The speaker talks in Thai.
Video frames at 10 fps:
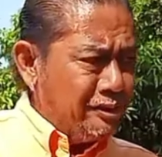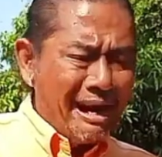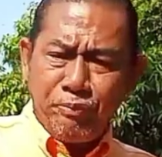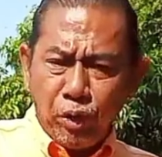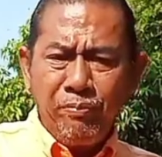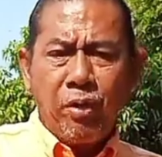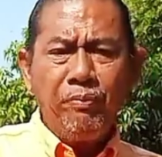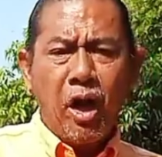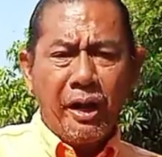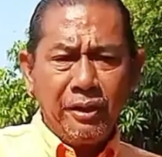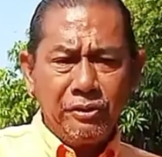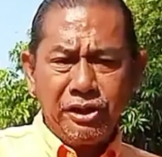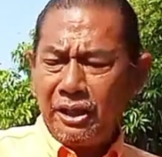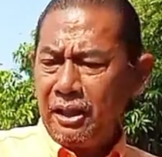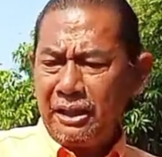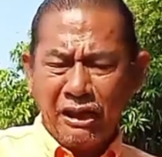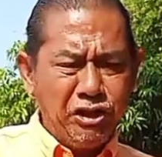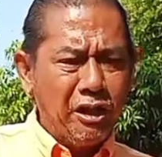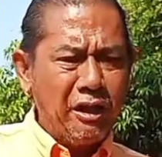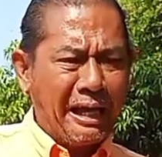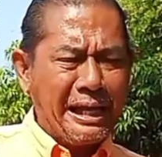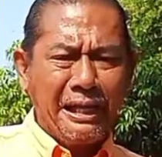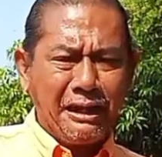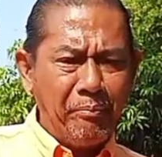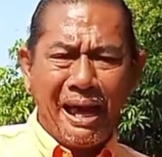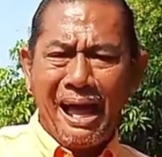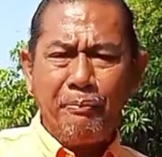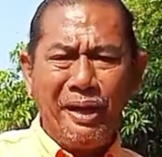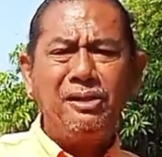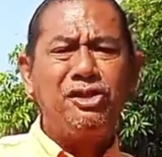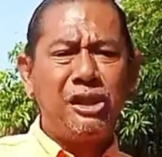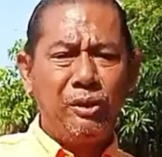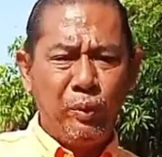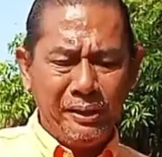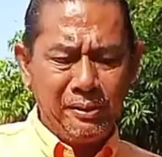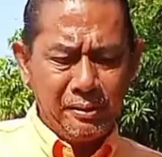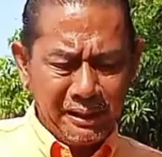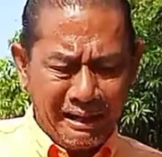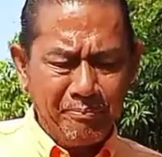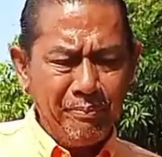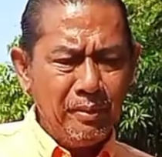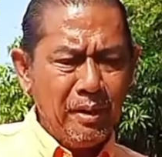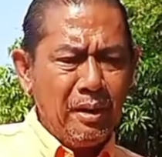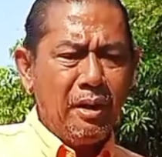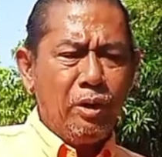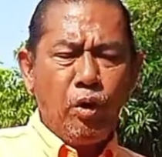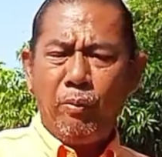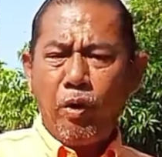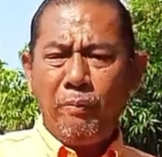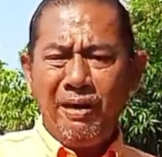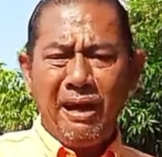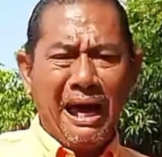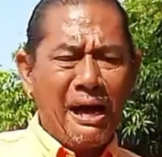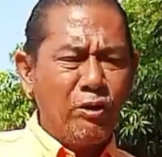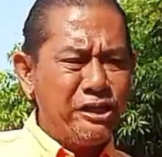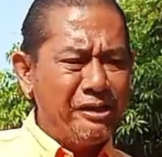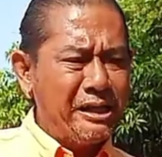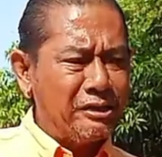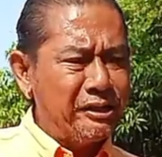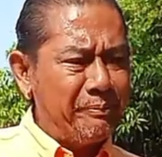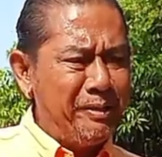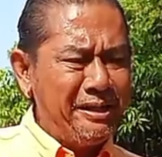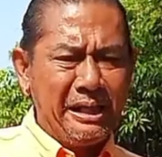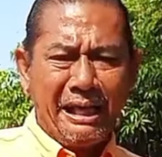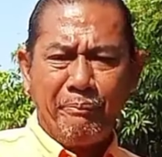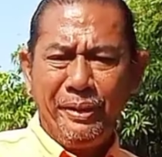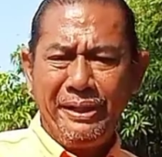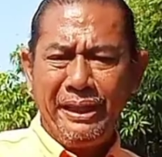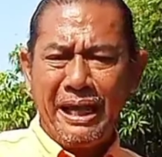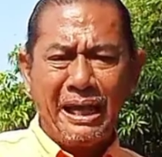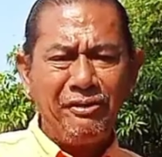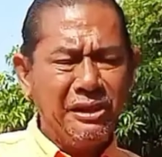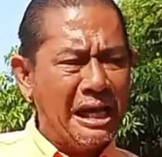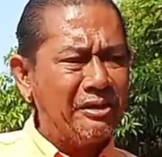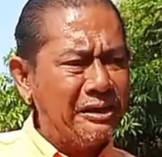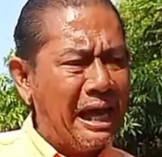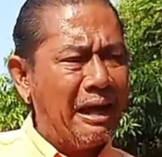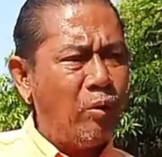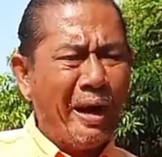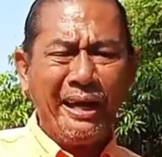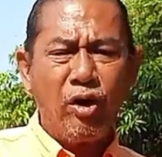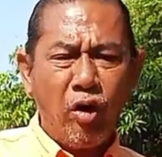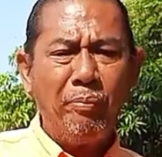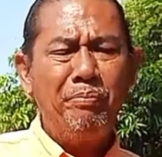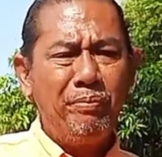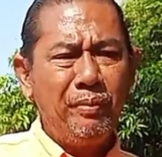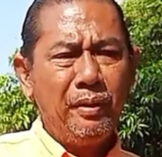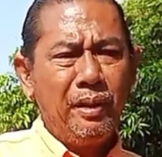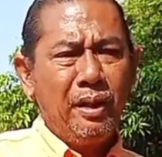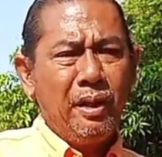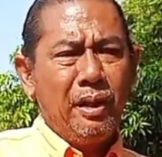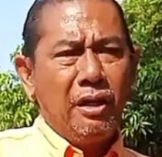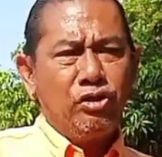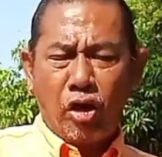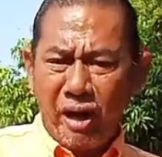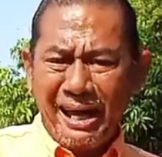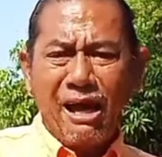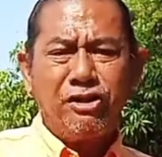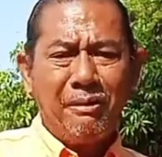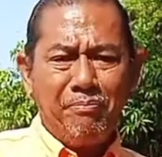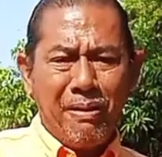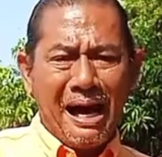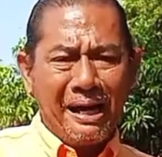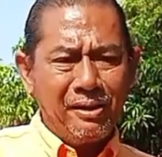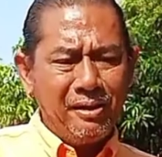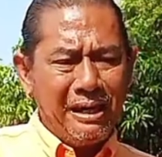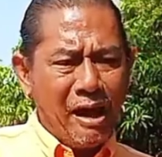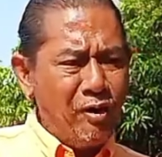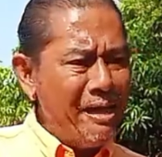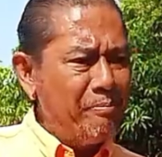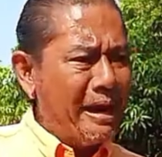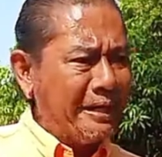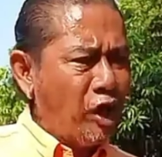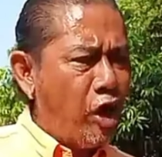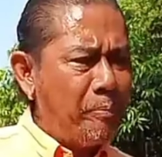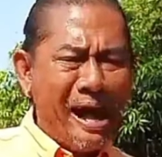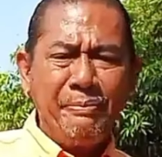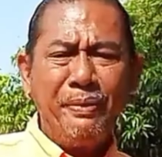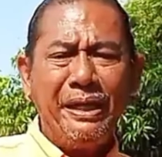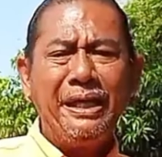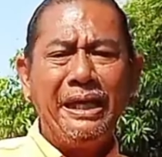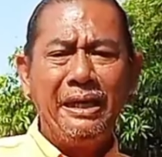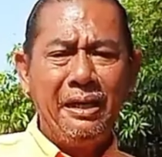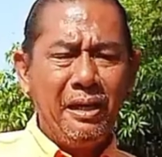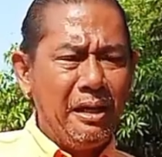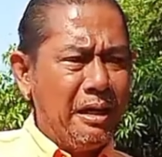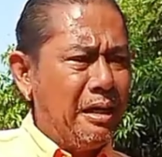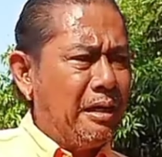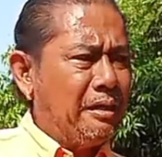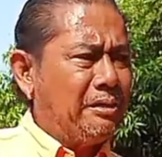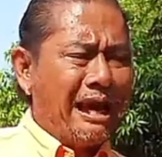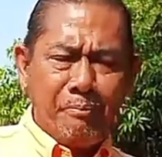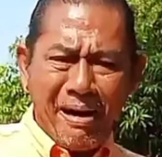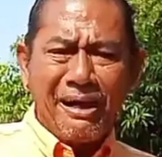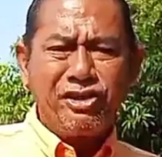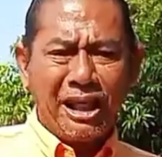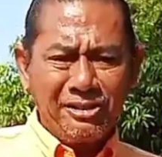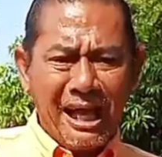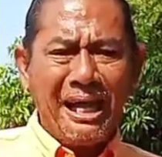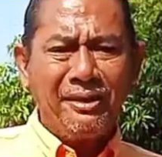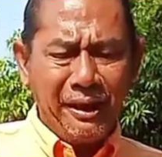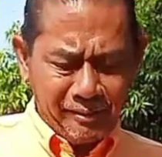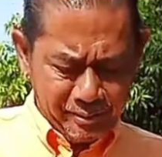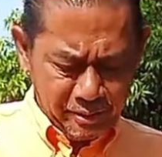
สรับสนนผมหน่อย ซื้อหนังสือคาถาตำราพลิกชีวิตครับ รวบรวมเรื่องราวสิ่งศักดิ์สิทธิ์พิธีกรรมพิธีการต่างๆ ไว้ครบ290 บาท แล้วเล่มใหม่จะออก ปลายปีนี้ ธรรมะสไตล์กิจ